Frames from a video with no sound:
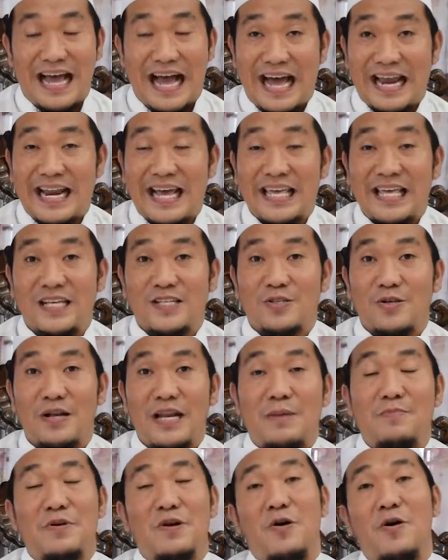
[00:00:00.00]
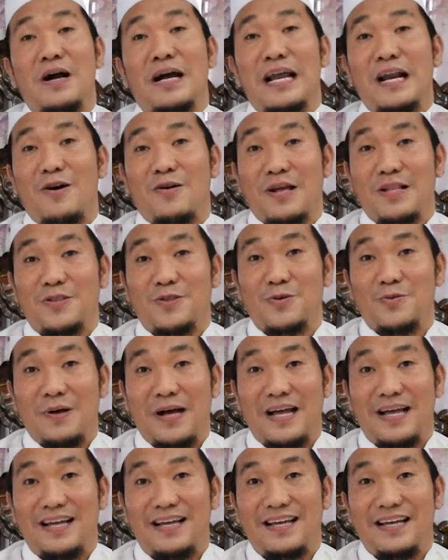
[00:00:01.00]
anak yang soleh mendoakan orang
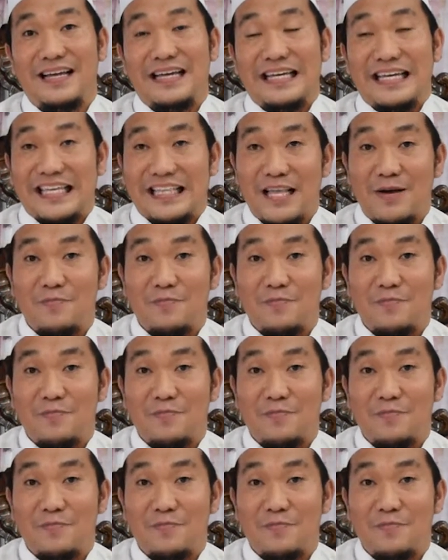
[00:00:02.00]
tua kita